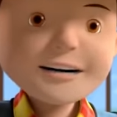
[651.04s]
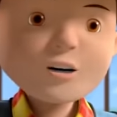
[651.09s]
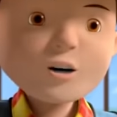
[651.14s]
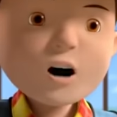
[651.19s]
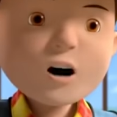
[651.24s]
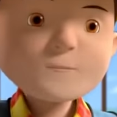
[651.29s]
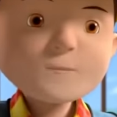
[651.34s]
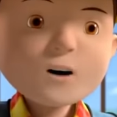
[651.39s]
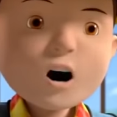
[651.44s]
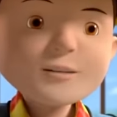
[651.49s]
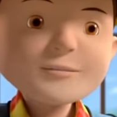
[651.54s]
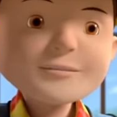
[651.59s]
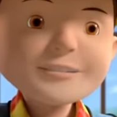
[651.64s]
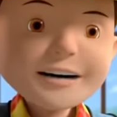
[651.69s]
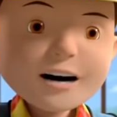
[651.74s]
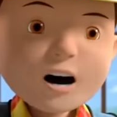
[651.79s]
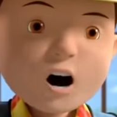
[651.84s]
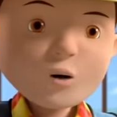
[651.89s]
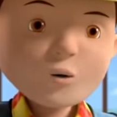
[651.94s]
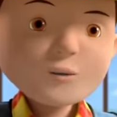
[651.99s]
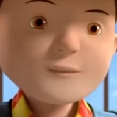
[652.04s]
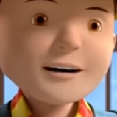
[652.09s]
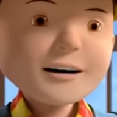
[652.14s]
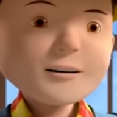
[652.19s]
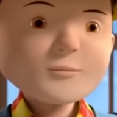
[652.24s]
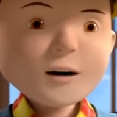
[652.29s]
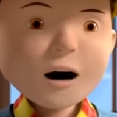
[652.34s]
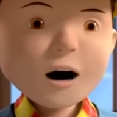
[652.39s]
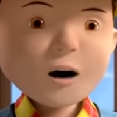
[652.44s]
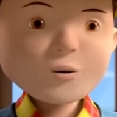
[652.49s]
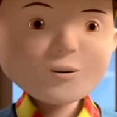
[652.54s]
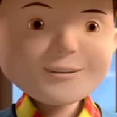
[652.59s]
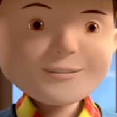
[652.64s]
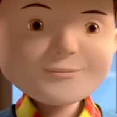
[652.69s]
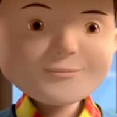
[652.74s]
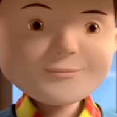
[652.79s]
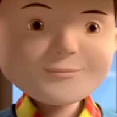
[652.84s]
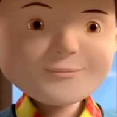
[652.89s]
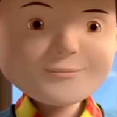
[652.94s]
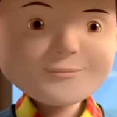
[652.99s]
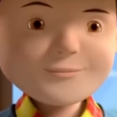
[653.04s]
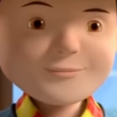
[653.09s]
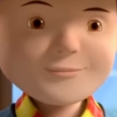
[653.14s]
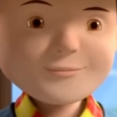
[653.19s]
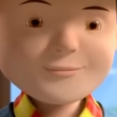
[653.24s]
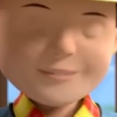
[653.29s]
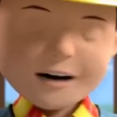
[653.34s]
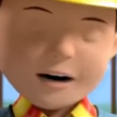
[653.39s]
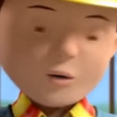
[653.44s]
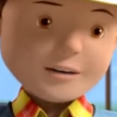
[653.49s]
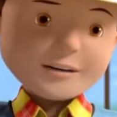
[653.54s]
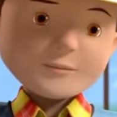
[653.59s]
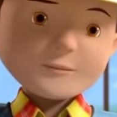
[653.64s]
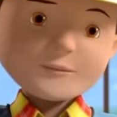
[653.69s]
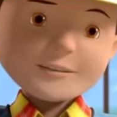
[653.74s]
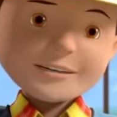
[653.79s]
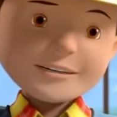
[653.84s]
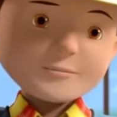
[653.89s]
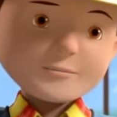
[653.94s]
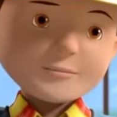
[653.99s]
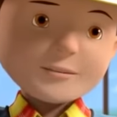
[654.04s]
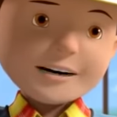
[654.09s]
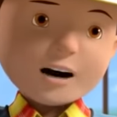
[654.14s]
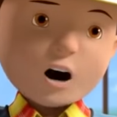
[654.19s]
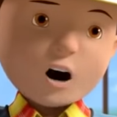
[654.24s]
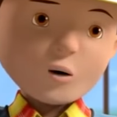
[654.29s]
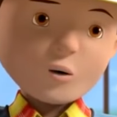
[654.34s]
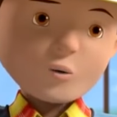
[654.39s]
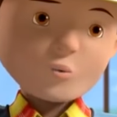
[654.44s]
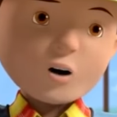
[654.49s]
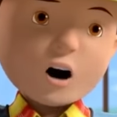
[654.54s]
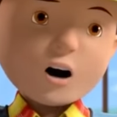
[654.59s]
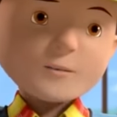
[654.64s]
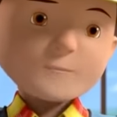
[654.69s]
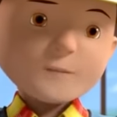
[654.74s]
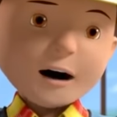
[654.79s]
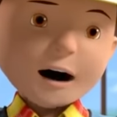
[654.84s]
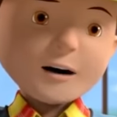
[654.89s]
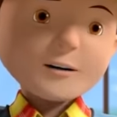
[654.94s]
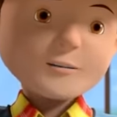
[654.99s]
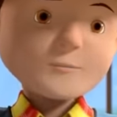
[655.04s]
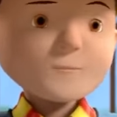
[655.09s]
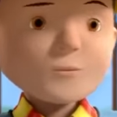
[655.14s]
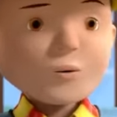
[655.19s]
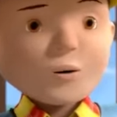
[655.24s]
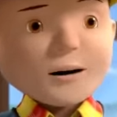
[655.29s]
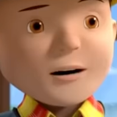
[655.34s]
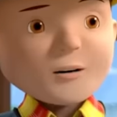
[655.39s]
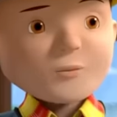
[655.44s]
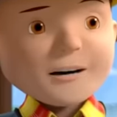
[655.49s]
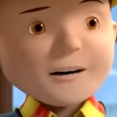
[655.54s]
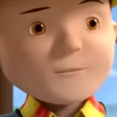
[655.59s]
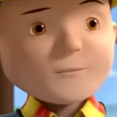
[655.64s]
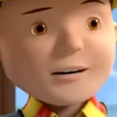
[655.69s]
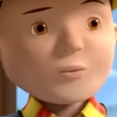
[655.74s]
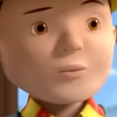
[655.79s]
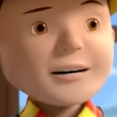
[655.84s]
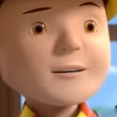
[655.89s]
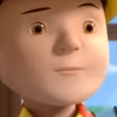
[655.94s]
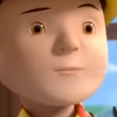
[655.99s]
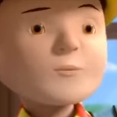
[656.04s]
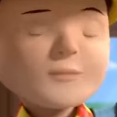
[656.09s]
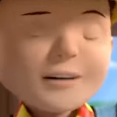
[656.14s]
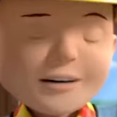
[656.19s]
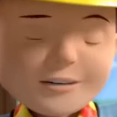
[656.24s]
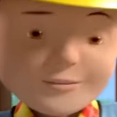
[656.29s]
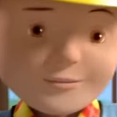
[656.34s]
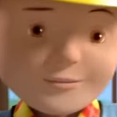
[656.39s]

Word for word: Bonjour robot Léo 3500. Tu peux dire au vrai Léo de revenir pour mettre la mèche, s'il te